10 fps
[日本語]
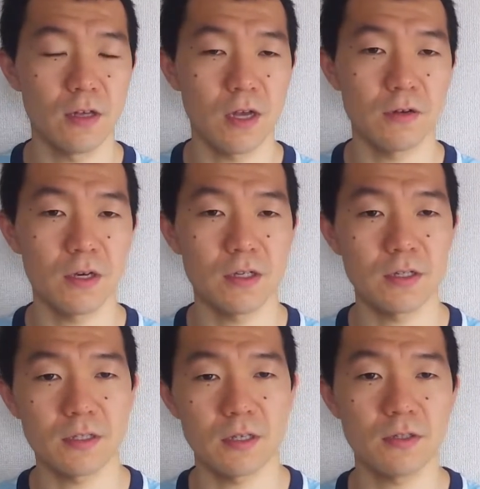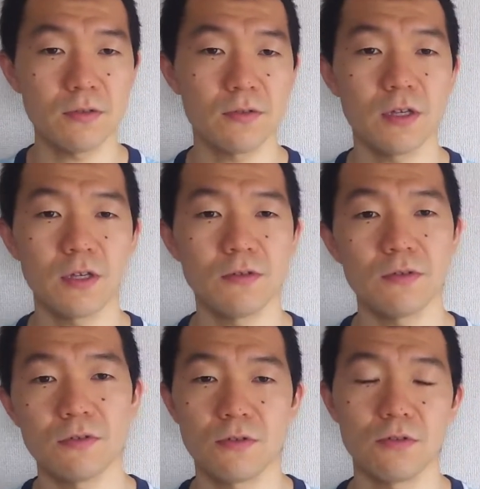あのあれですねすぐ寝れ
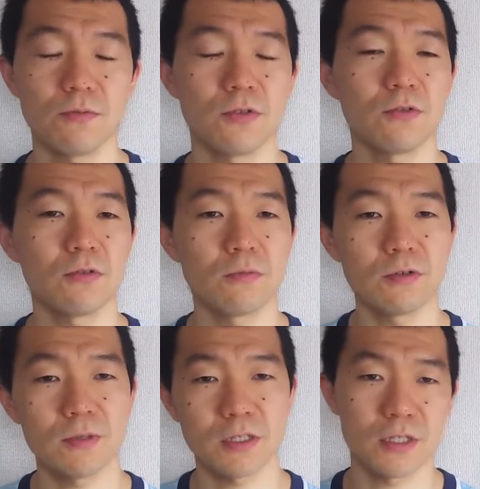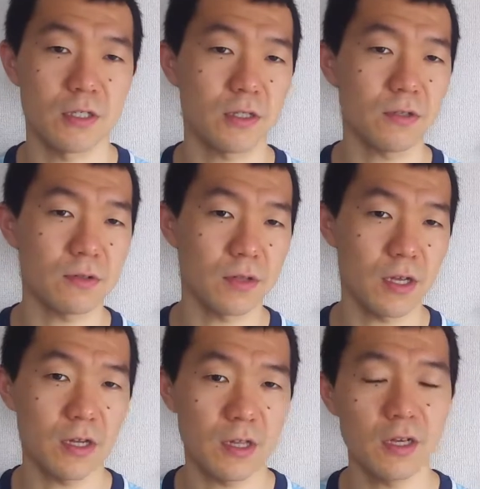るっていう人もいると思いますしすぐ
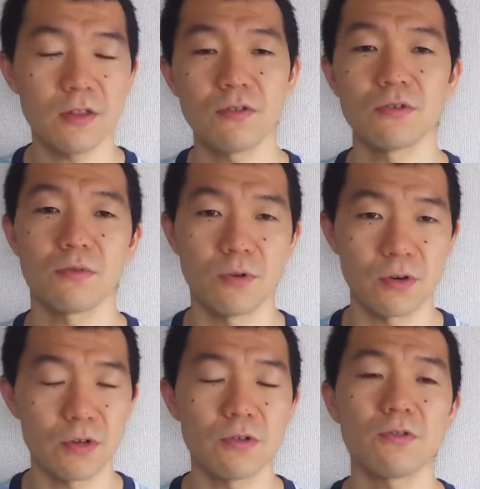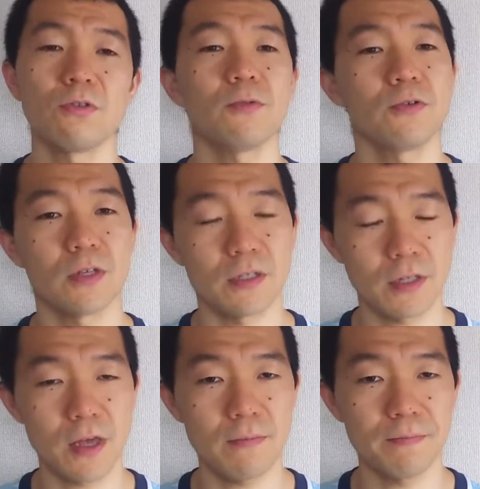寝れないっていう人もいると思うんで
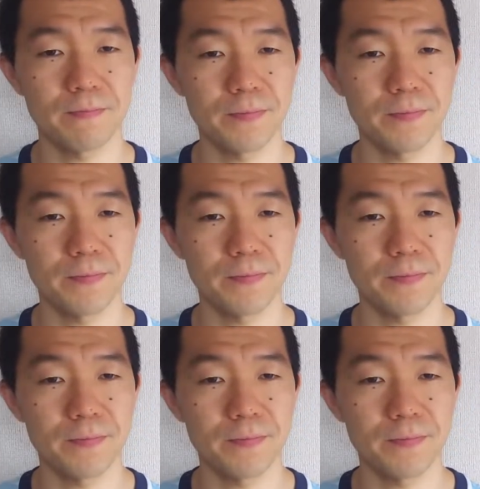すね